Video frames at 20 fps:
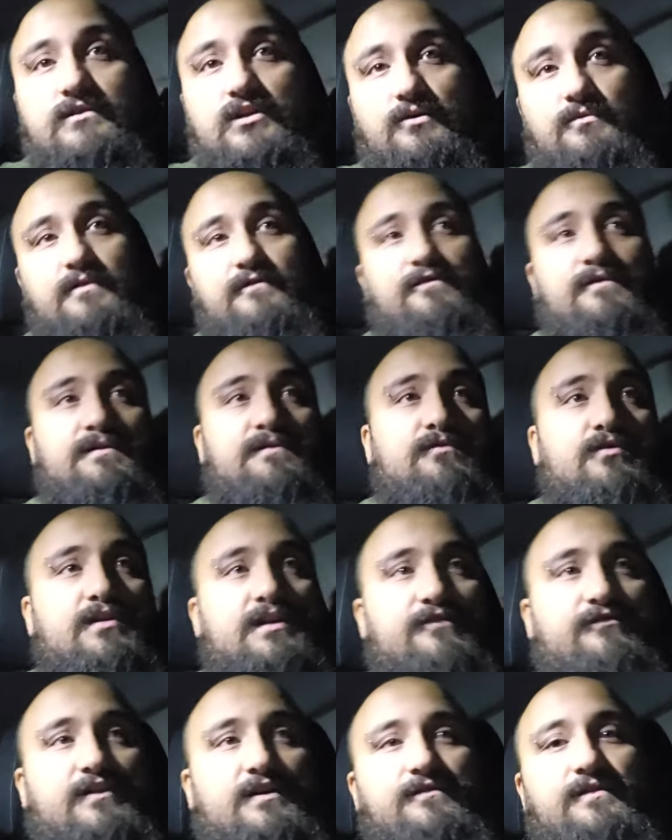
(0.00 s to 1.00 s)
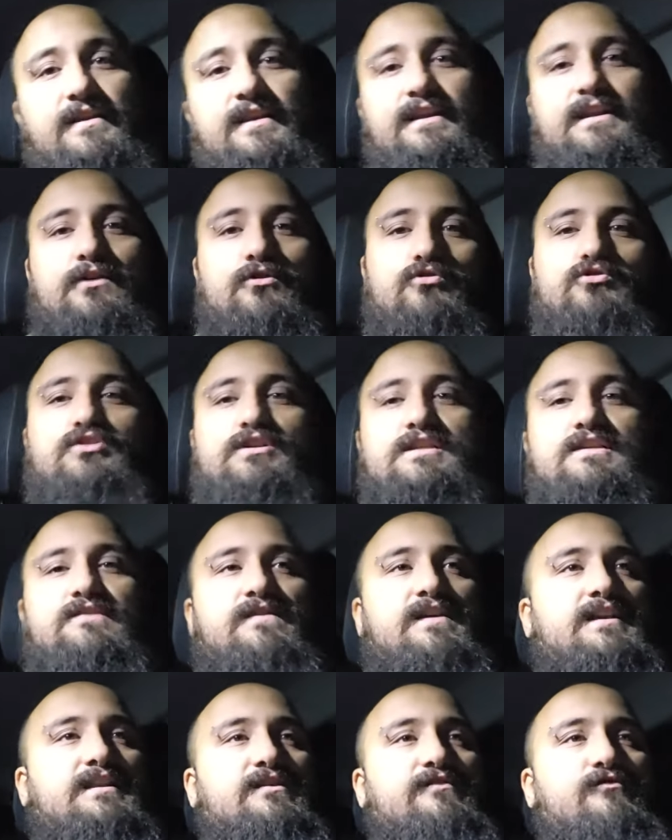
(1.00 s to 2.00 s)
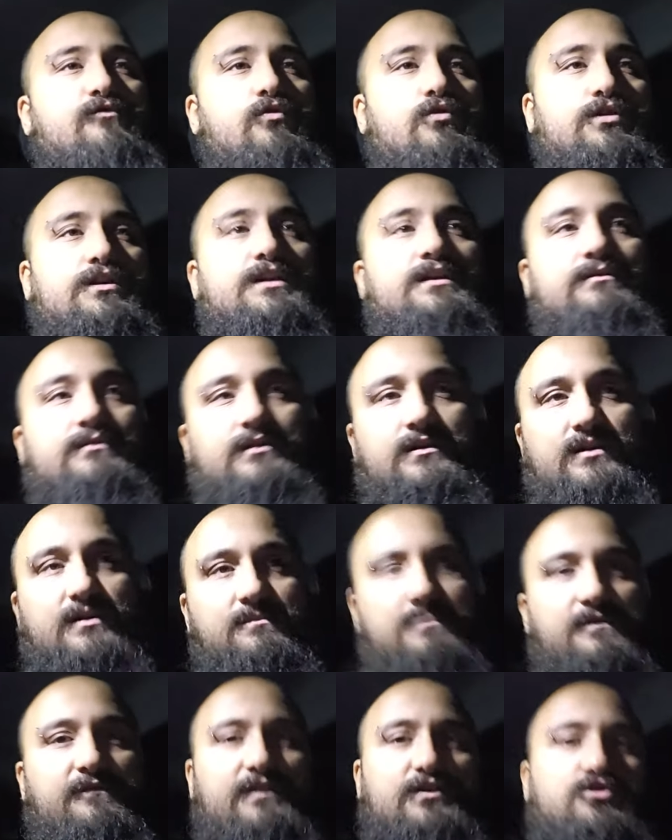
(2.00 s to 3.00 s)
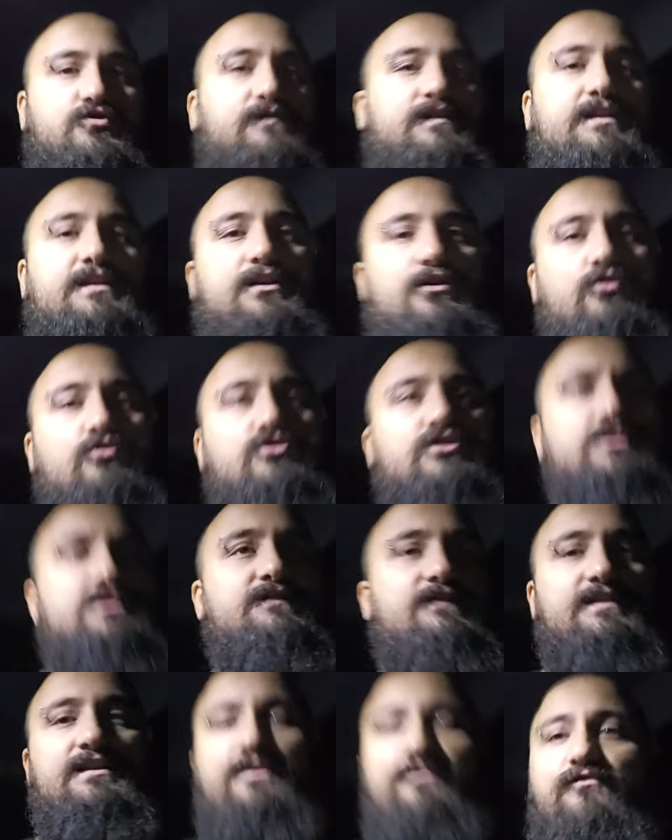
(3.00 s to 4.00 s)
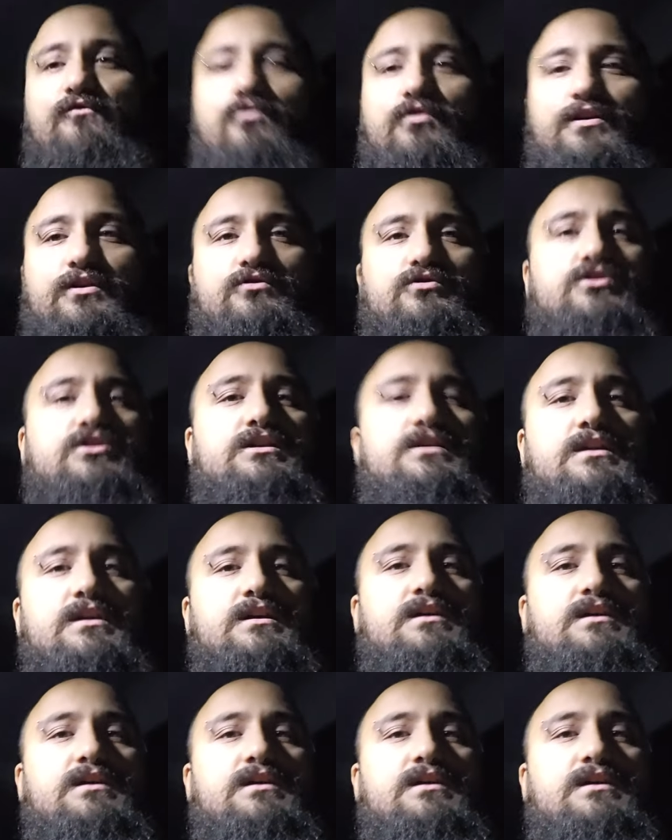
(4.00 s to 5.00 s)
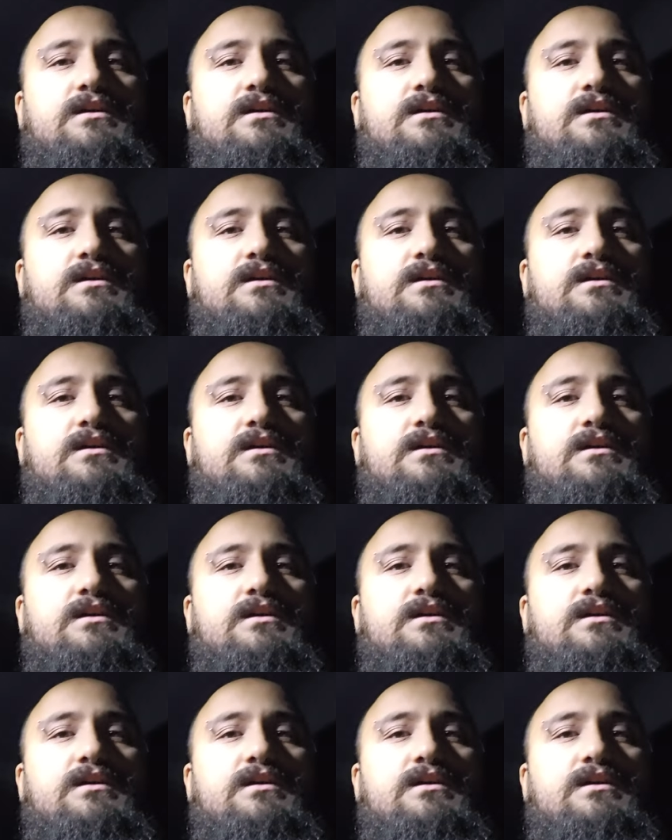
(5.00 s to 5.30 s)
io vi, vi vorrei far vedere cosa si vede fuori vi faccio vedere cosa si vede fuori così ve ne